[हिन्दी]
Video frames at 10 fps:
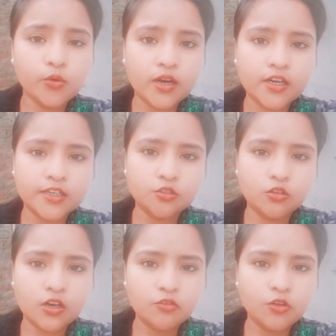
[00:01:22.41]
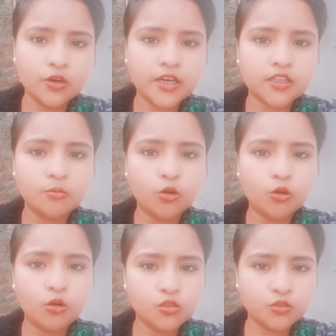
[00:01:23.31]
क्वालिटी जो है वो एकदम
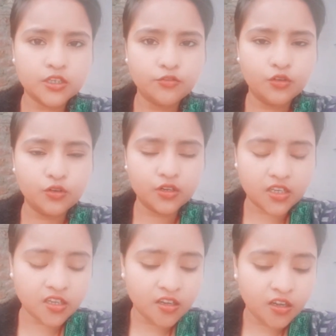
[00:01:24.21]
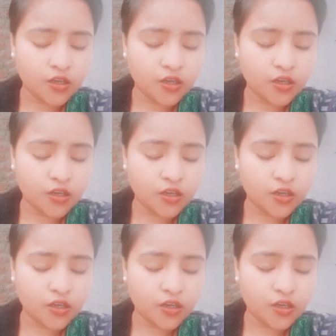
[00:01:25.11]
लो हो चुकी है फ़ोन की